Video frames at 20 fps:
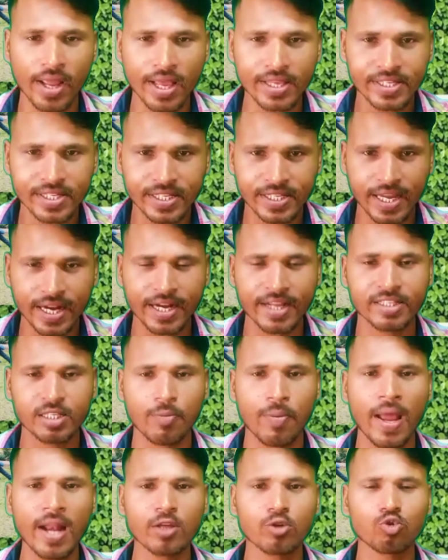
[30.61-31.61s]
के सेटिंग से
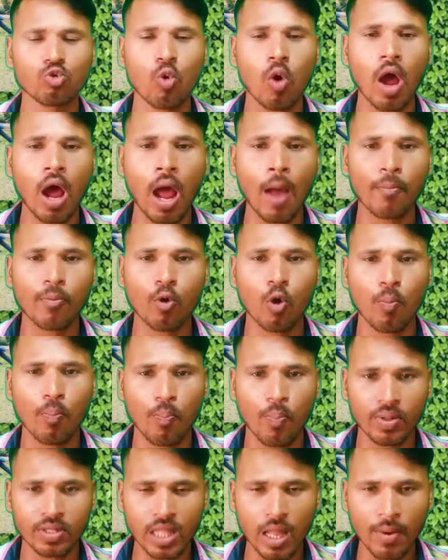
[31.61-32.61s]
फाइनली दोस्तों आपको
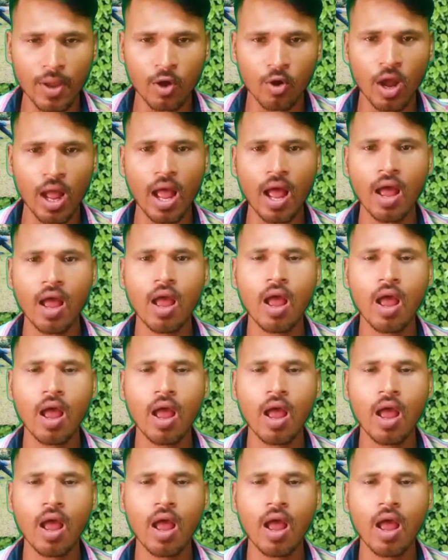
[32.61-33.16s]
पता ही होगा